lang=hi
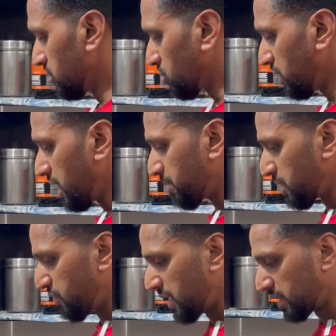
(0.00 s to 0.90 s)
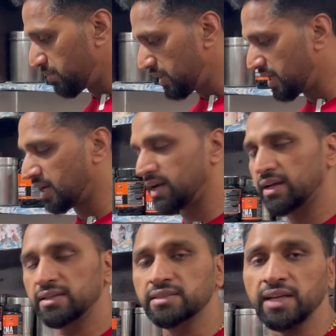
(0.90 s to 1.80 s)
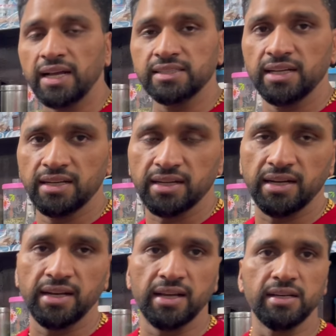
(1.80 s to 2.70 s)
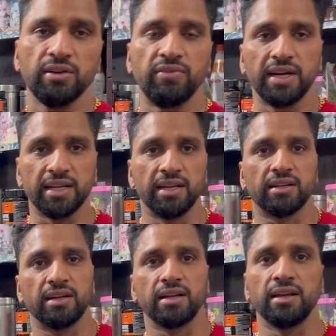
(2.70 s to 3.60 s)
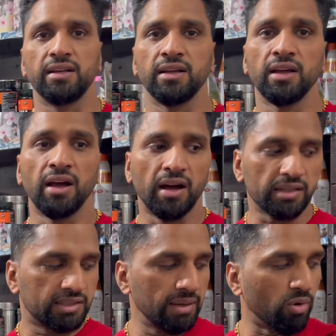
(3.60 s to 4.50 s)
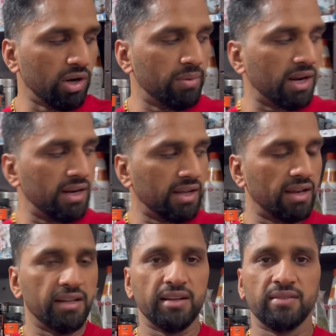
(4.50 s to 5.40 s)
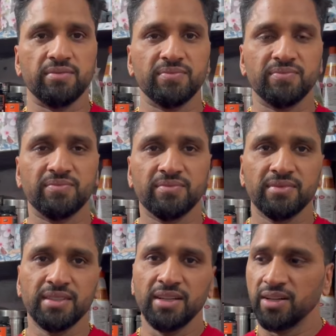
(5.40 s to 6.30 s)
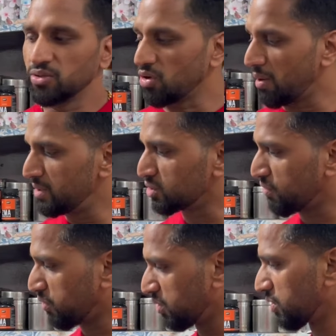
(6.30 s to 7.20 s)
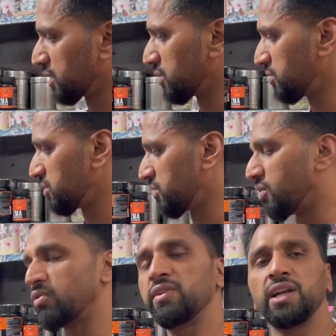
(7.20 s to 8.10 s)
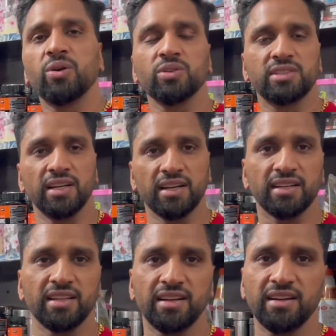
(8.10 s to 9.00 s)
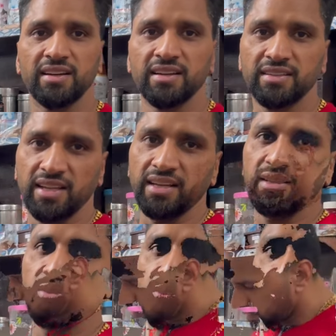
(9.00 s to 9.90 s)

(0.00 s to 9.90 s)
तो ये एक परफेक्ट मील है साइज गेन करने के लिए वेट गेन करने के लिए अच्छी बॉडी बनाने के लिए तो आप इसको फॉलो करो और वीडियो को शेयर कर देना थैंक यू तो